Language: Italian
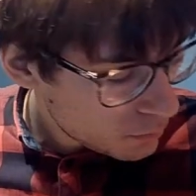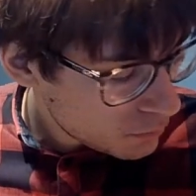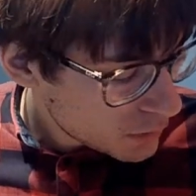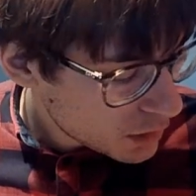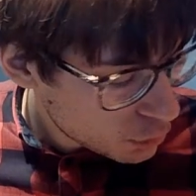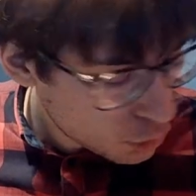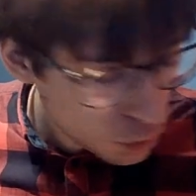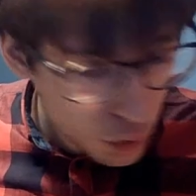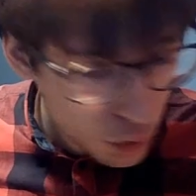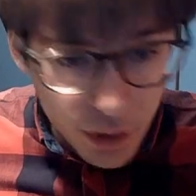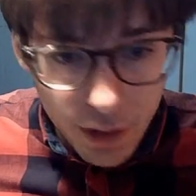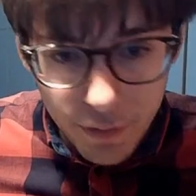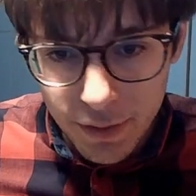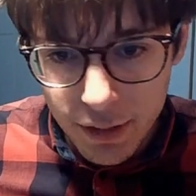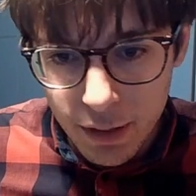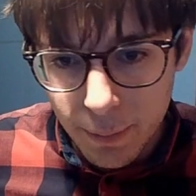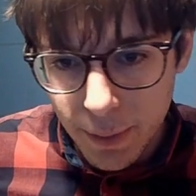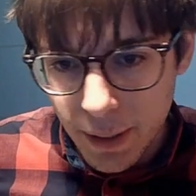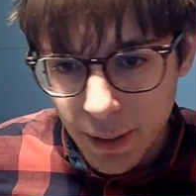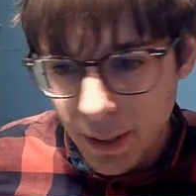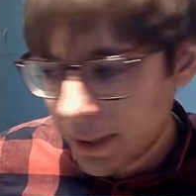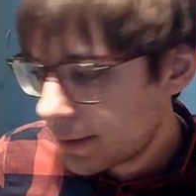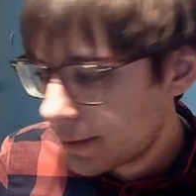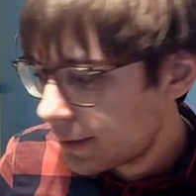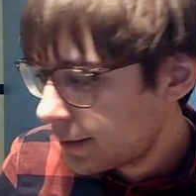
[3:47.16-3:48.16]
Se non li avete
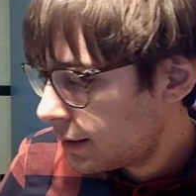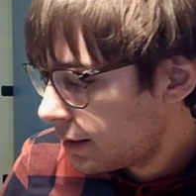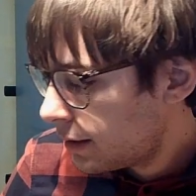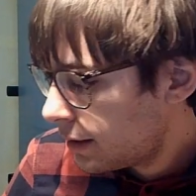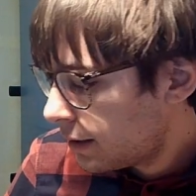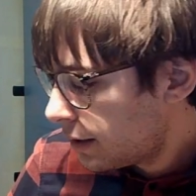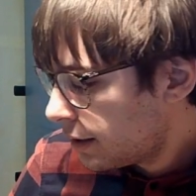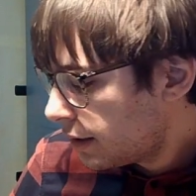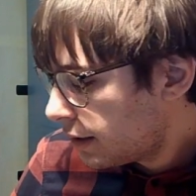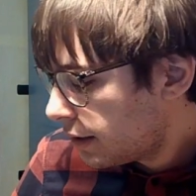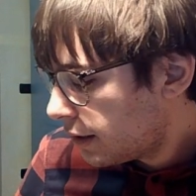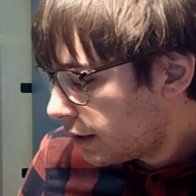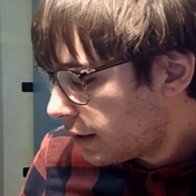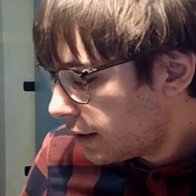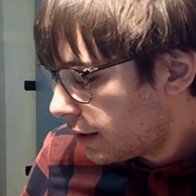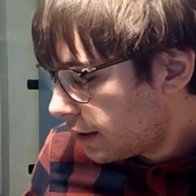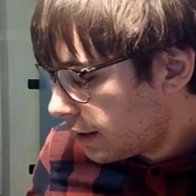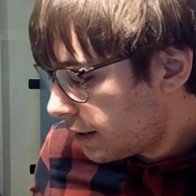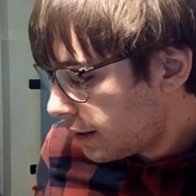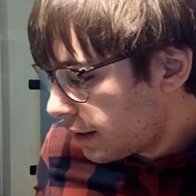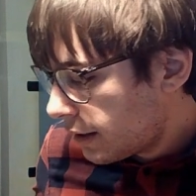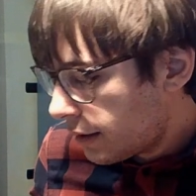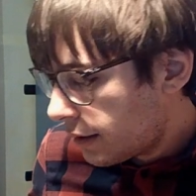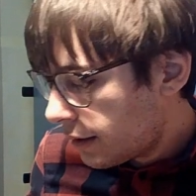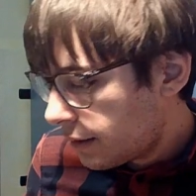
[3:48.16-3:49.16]
mai letti.
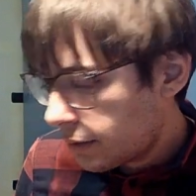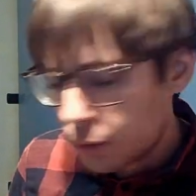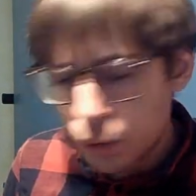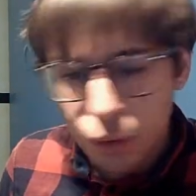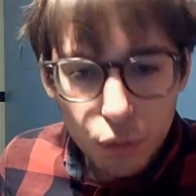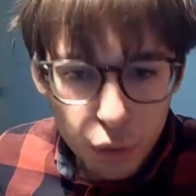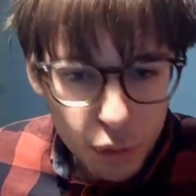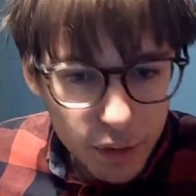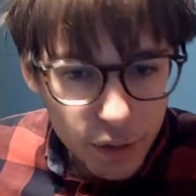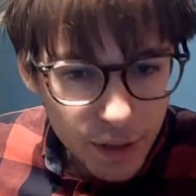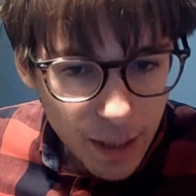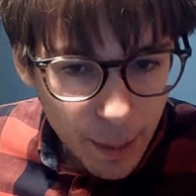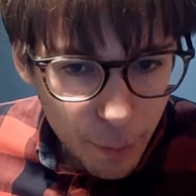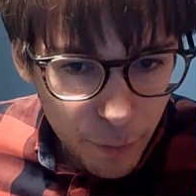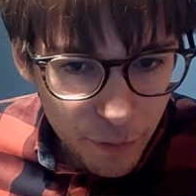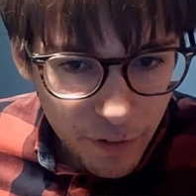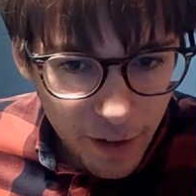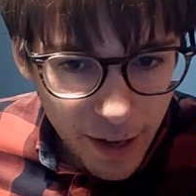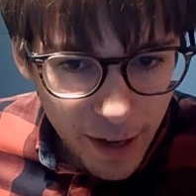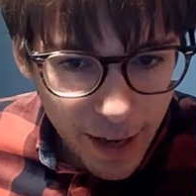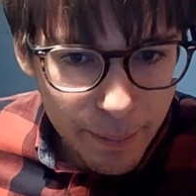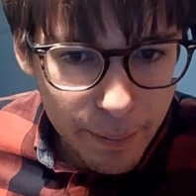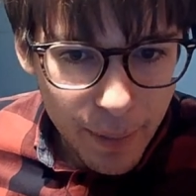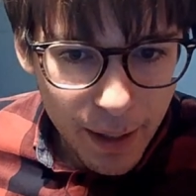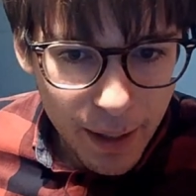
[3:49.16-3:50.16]
Concludiamo
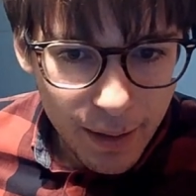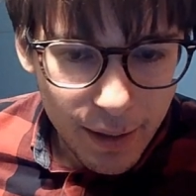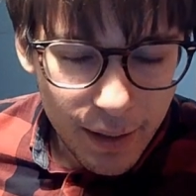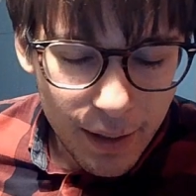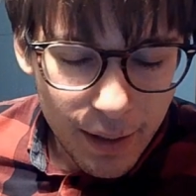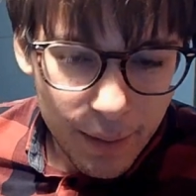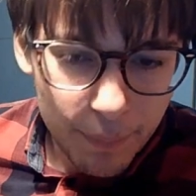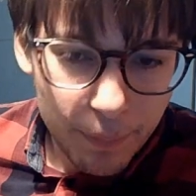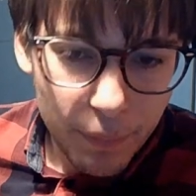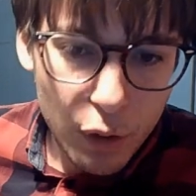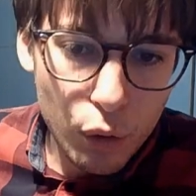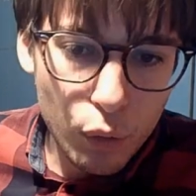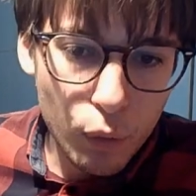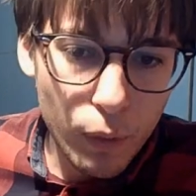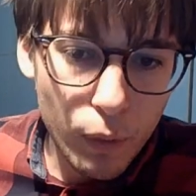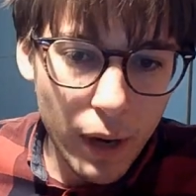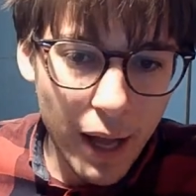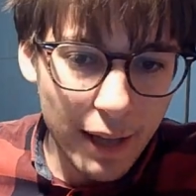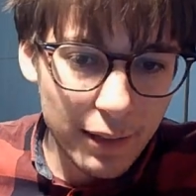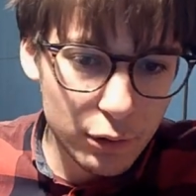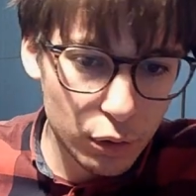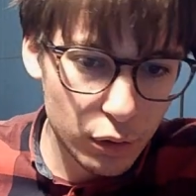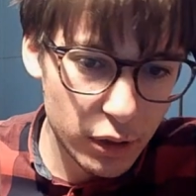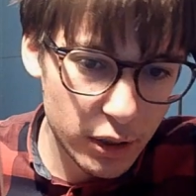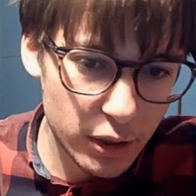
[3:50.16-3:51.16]
Feynman con un
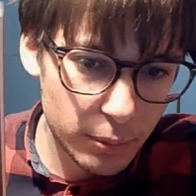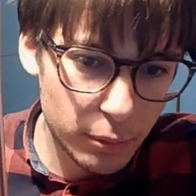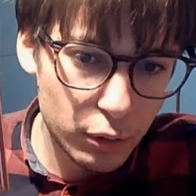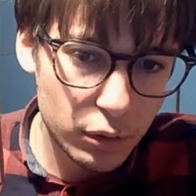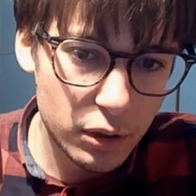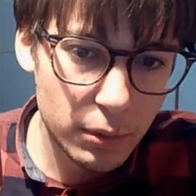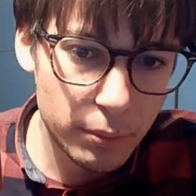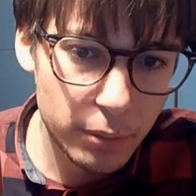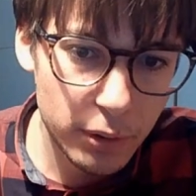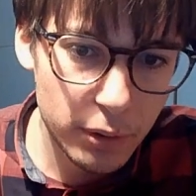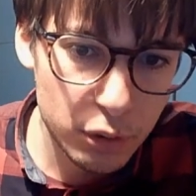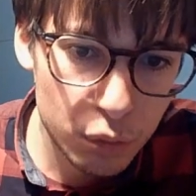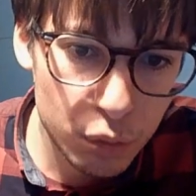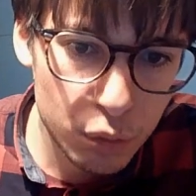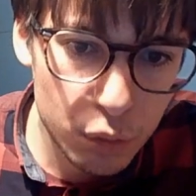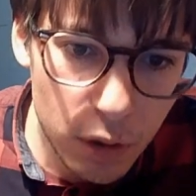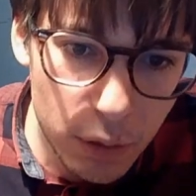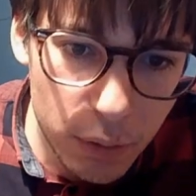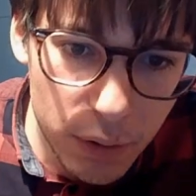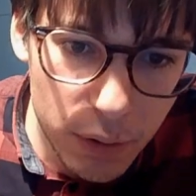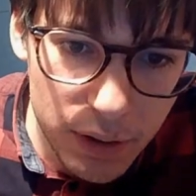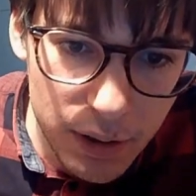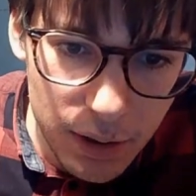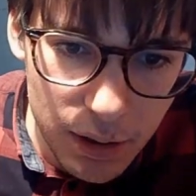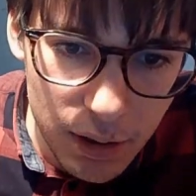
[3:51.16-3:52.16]
altro libro sempre suo,
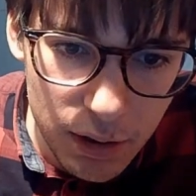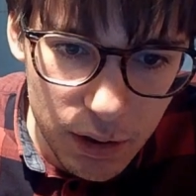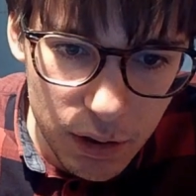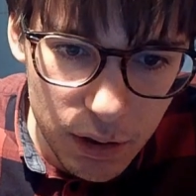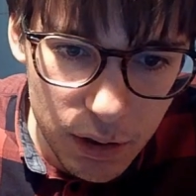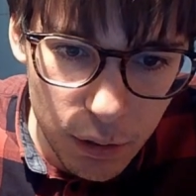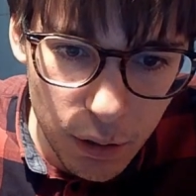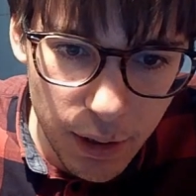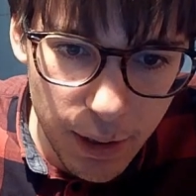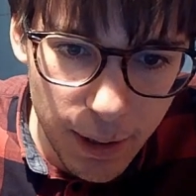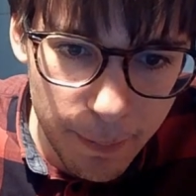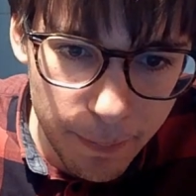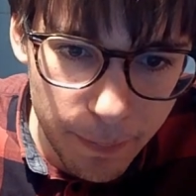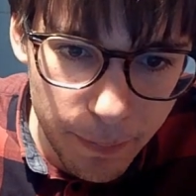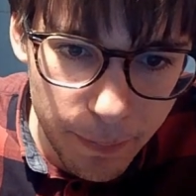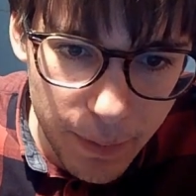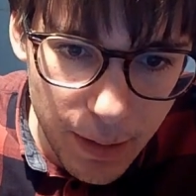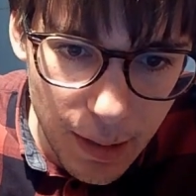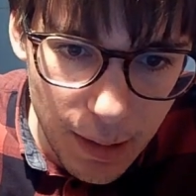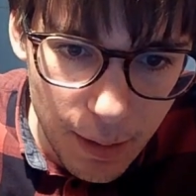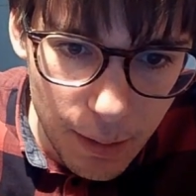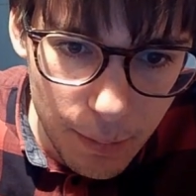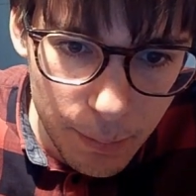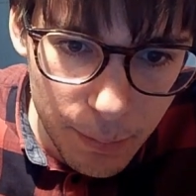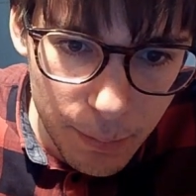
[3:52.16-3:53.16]
questa edizione
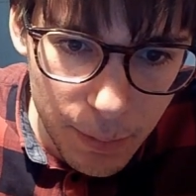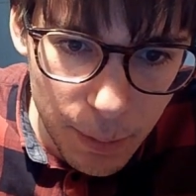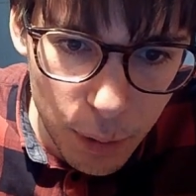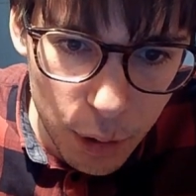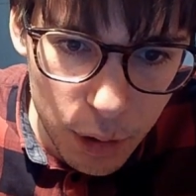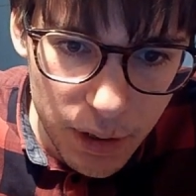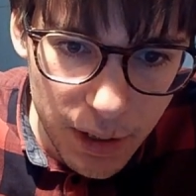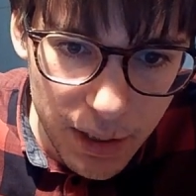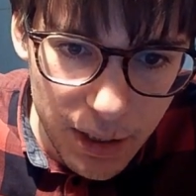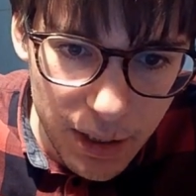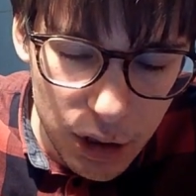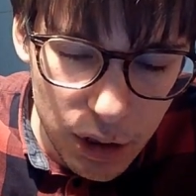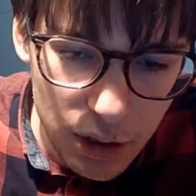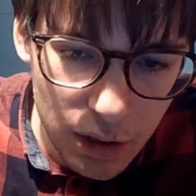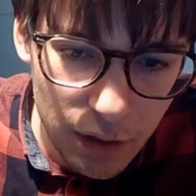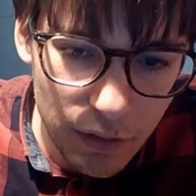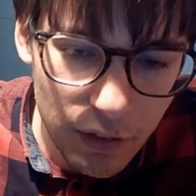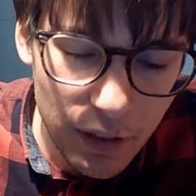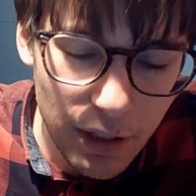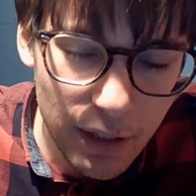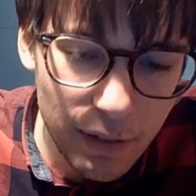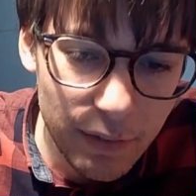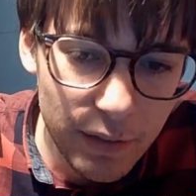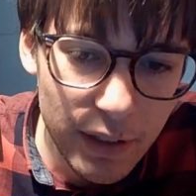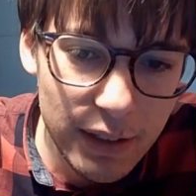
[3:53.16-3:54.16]
Biblioteca
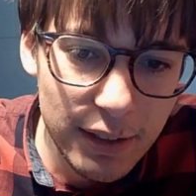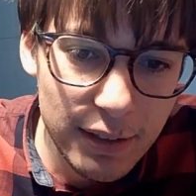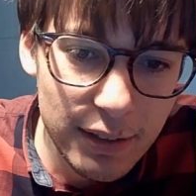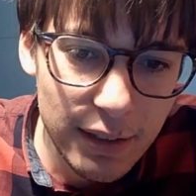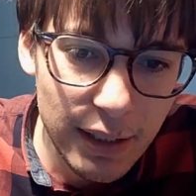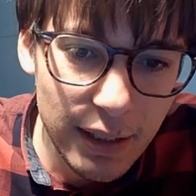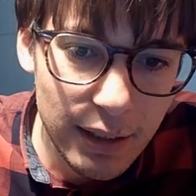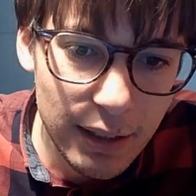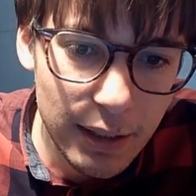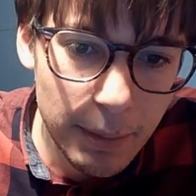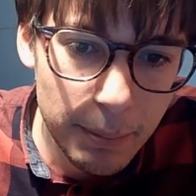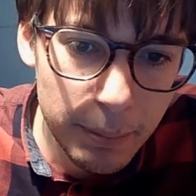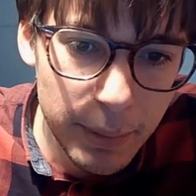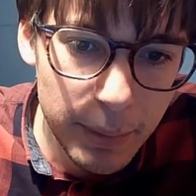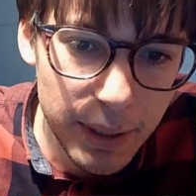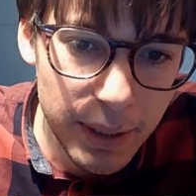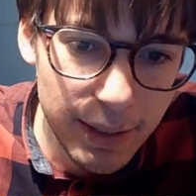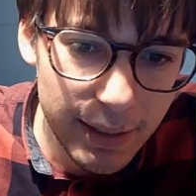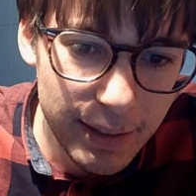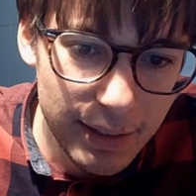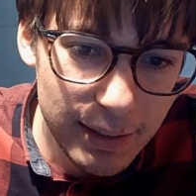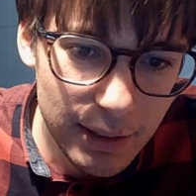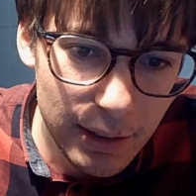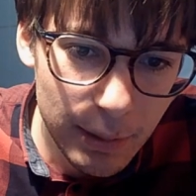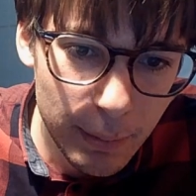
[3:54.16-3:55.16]
Scientifica 27,
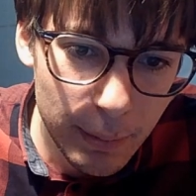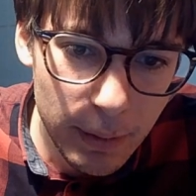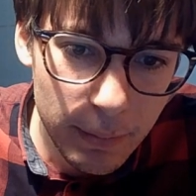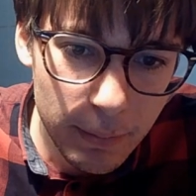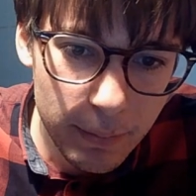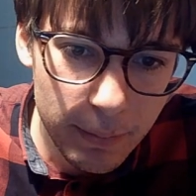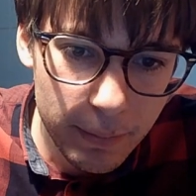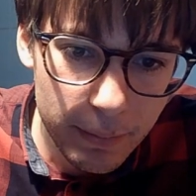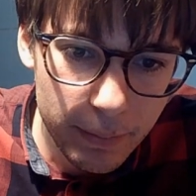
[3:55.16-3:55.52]
bellissima.